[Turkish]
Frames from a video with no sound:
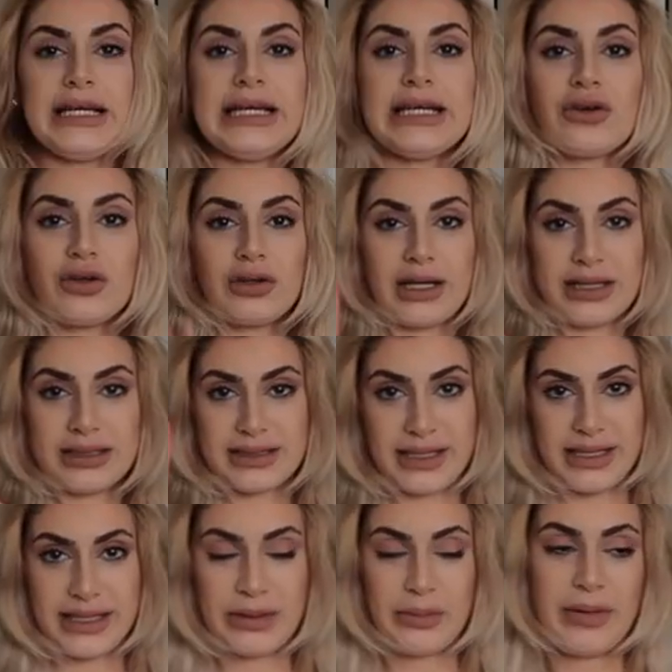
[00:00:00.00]
İlk olarak
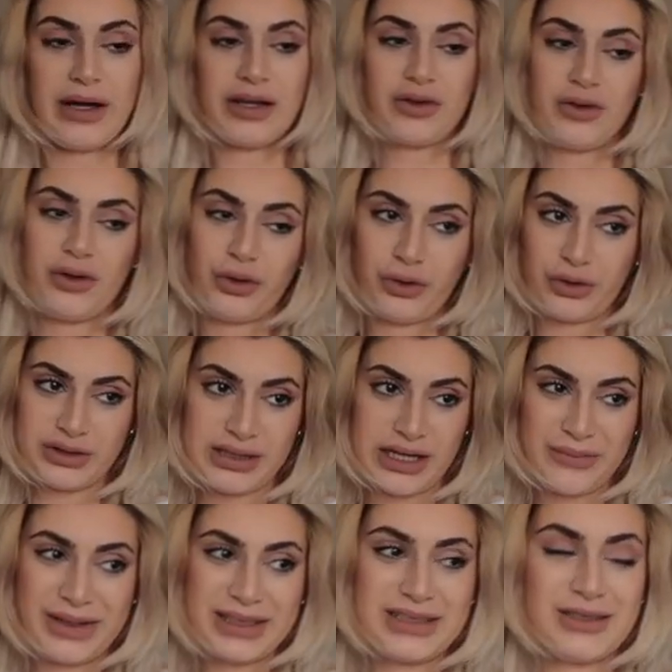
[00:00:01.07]
size iki pantolon göstermek